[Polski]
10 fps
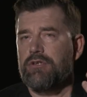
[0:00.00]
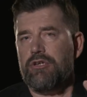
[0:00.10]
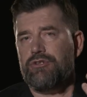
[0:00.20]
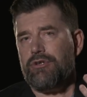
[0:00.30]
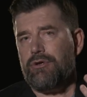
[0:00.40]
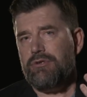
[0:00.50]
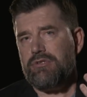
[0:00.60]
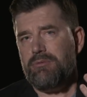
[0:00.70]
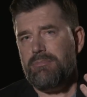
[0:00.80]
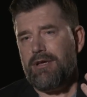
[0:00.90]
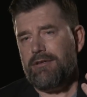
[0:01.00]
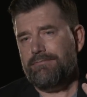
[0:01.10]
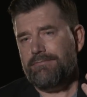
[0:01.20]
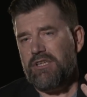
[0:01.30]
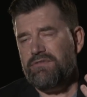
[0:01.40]
śledczego jest
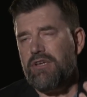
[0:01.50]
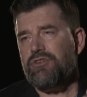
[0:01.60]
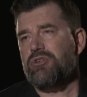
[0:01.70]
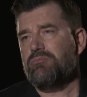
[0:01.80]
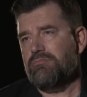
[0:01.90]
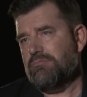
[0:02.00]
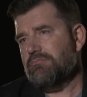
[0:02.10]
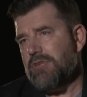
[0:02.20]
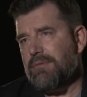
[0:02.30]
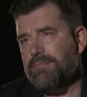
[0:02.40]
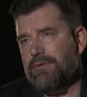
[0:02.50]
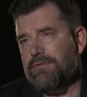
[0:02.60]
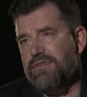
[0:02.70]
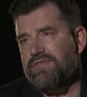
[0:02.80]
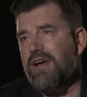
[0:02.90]
chyba największym
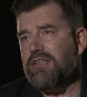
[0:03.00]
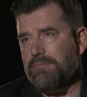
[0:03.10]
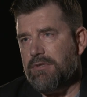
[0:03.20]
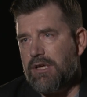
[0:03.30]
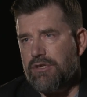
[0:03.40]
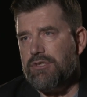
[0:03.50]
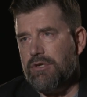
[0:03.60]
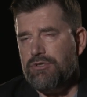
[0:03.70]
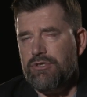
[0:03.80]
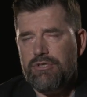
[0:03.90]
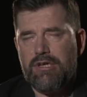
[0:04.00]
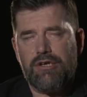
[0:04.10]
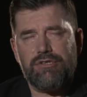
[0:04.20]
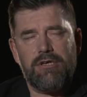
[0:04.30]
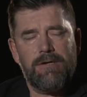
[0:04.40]
jakby wyzwaniem dla każdego
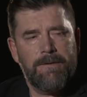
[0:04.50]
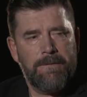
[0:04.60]
dziennikarza.